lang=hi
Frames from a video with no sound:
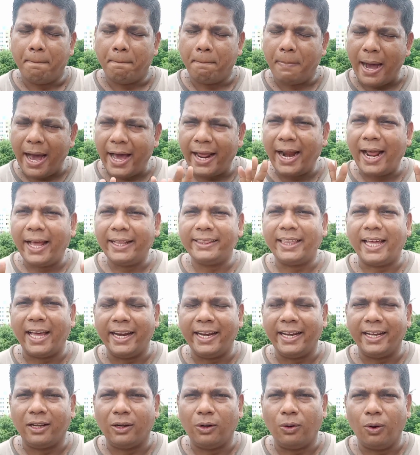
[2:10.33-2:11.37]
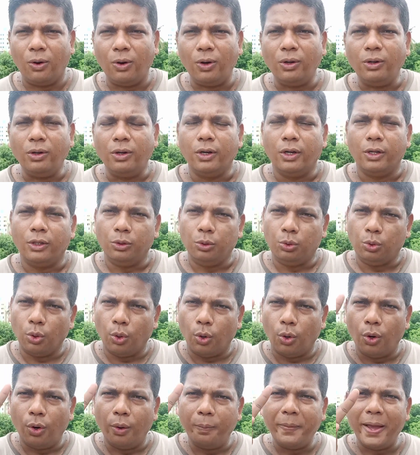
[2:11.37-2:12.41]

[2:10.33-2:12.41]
बारह तारीख को दो